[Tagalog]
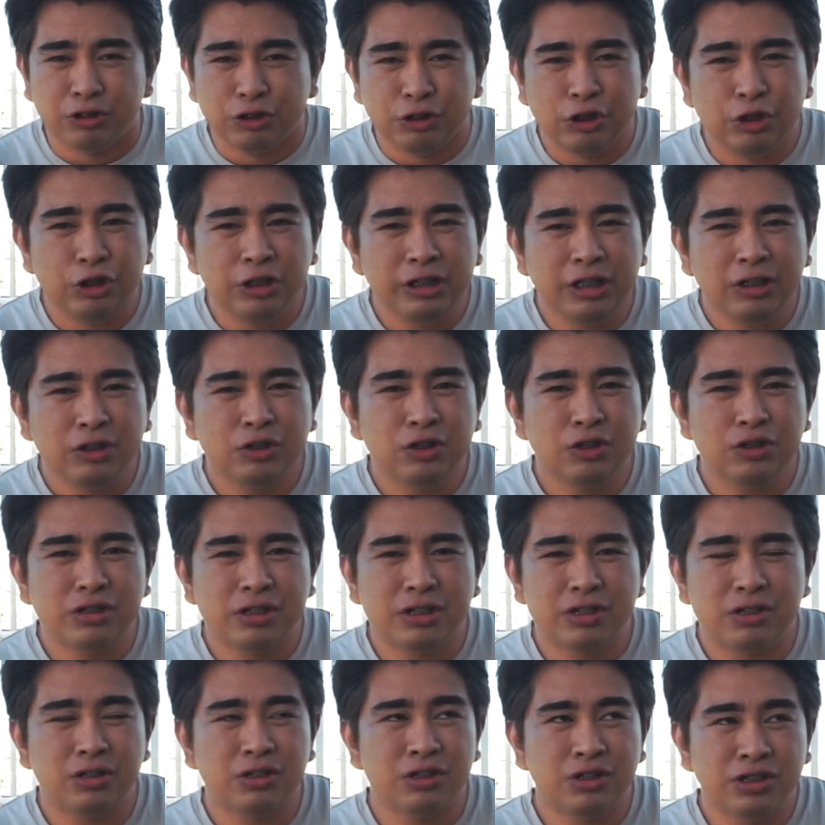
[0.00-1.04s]
You need to ju
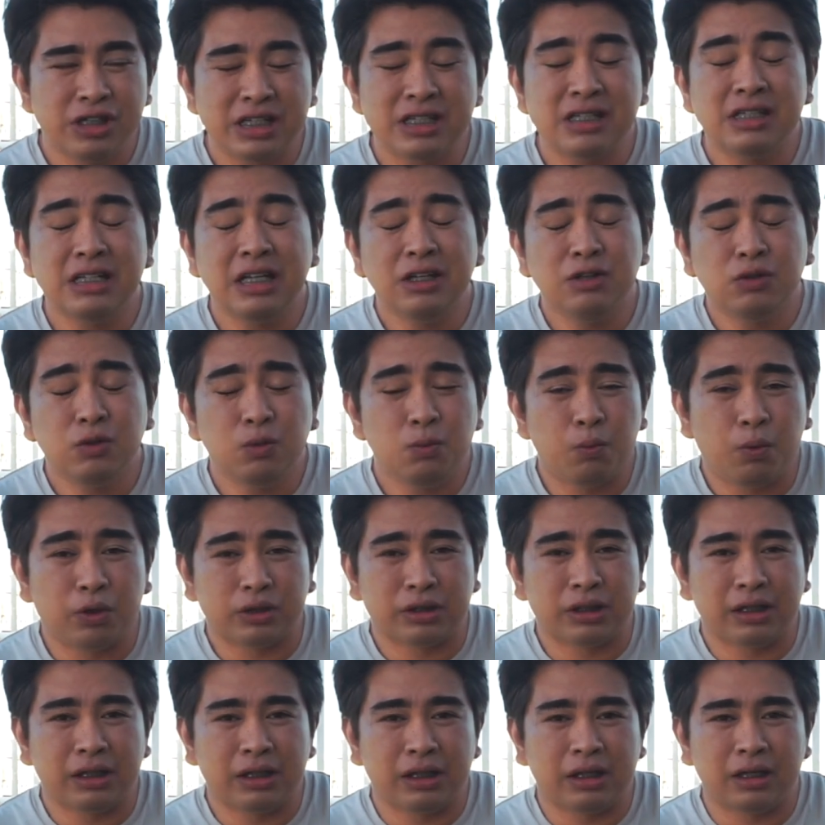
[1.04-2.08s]
you just need to
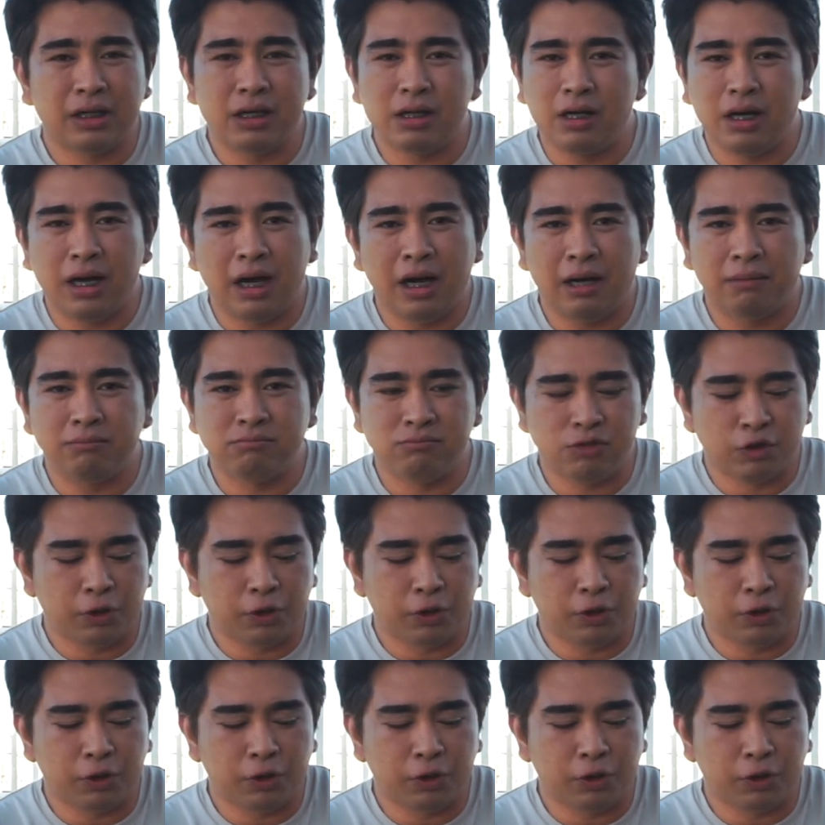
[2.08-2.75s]
water um,